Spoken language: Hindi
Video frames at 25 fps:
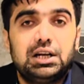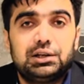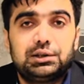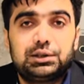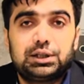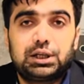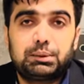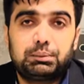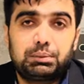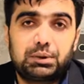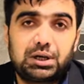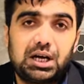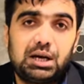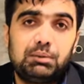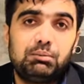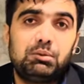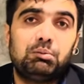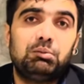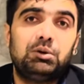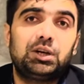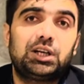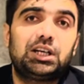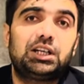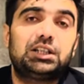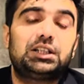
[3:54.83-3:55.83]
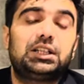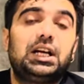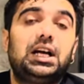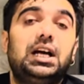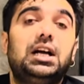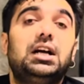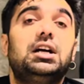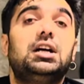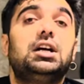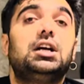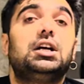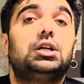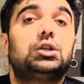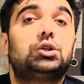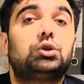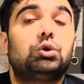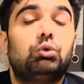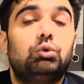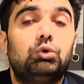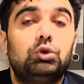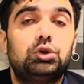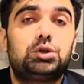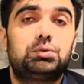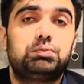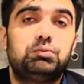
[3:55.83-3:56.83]
सरबराह ममलकत हैं तो
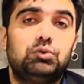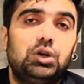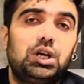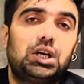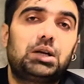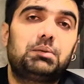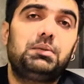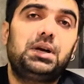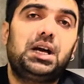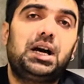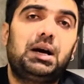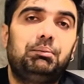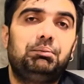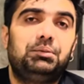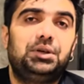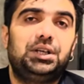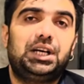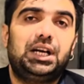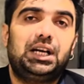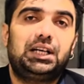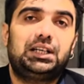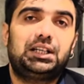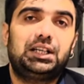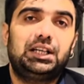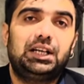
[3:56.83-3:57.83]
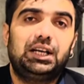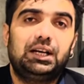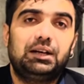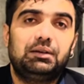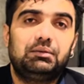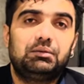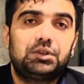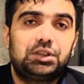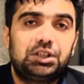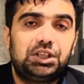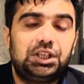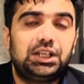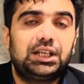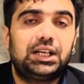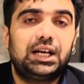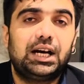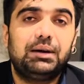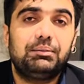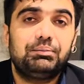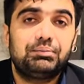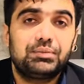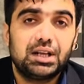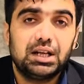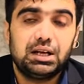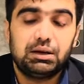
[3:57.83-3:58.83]
उस मुल्क में हम भी रहते हैं ठीक है
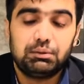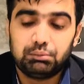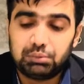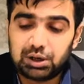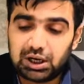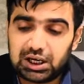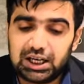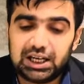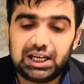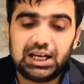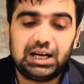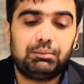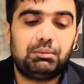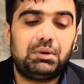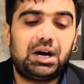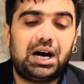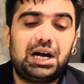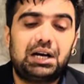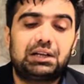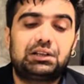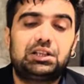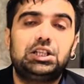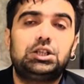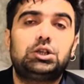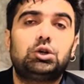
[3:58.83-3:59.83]
भले हम आर्जी